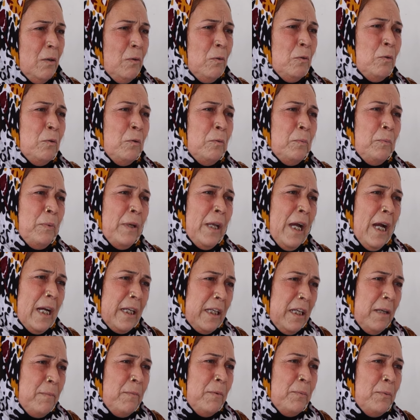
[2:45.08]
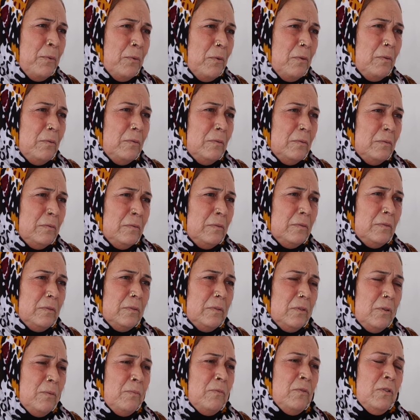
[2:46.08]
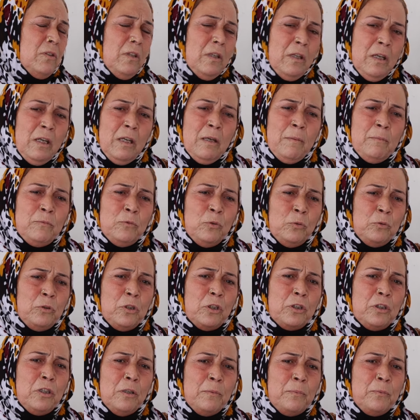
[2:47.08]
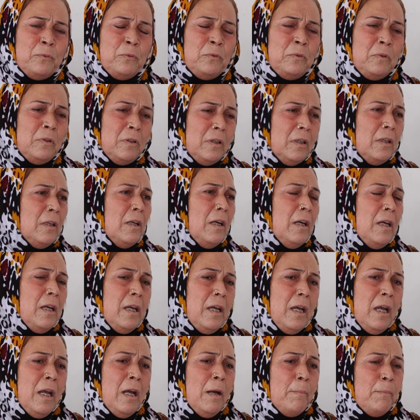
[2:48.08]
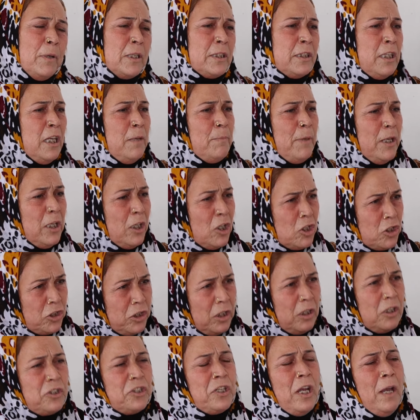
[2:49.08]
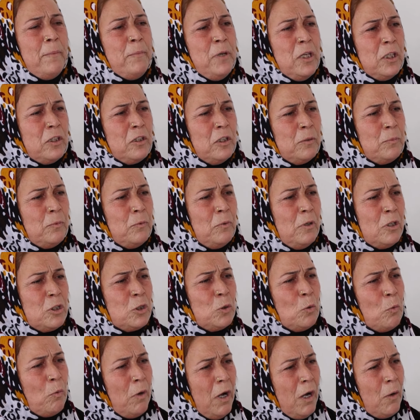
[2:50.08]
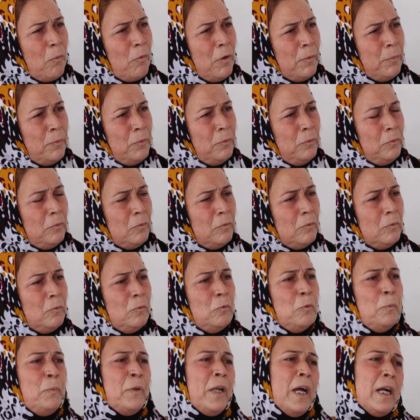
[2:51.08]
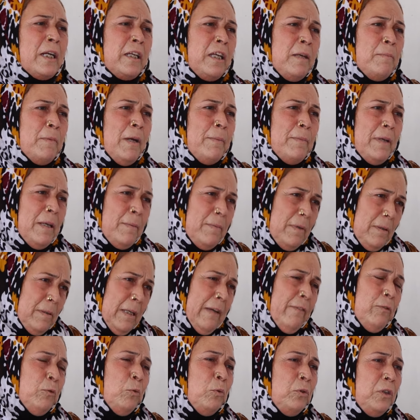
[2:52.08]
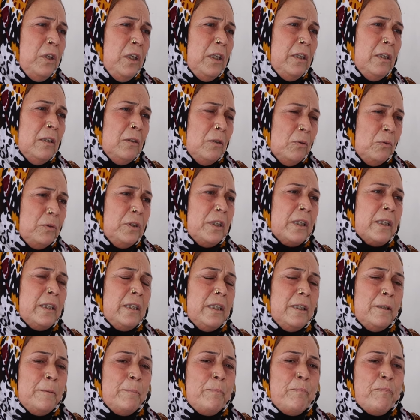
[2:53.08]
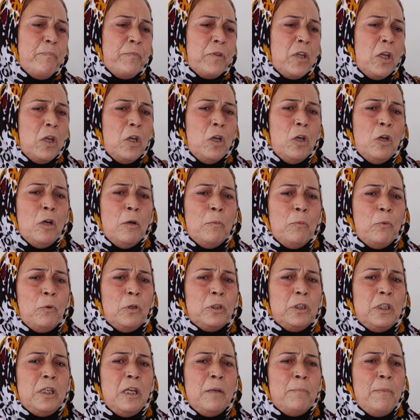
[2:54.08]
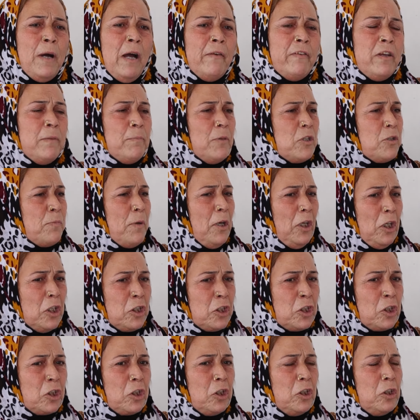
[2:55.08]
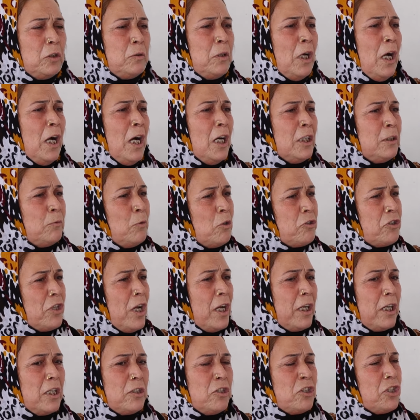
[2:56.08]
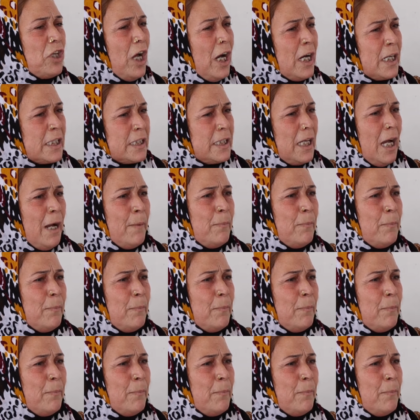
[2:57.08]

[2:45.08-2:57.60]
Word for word: آه. وبراكي مبو ام دون دردبون بس ايما يقش دقش عميل كربو ازقا قوبون آه. وبراكي ما دوديت دون درده خدي بافي مجمع حزك دهات ويتشاغيت شعار